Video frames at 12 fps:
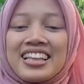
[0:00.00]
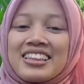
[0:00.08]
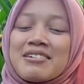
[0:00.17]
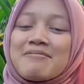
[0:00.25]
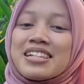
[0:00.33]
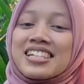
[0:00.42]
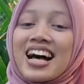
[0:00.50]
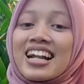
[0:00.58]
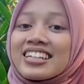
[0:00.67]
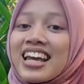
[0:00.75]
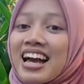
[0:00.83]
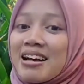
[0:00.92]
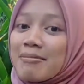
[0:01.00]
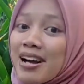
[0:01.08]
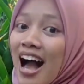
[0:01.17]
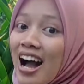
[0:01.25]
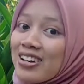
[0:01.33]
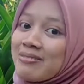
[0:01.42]
atau bisa DM
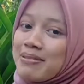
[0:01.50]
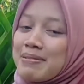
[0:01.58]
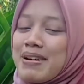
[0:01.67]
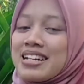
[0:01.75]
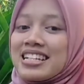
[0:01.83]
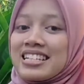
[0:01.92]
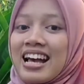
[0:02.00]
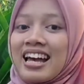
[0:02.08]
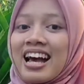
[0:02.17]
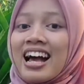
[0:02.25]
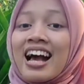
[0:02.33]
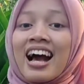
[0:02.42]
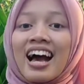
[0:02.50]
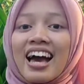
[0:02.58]
ke akun pribadi saya,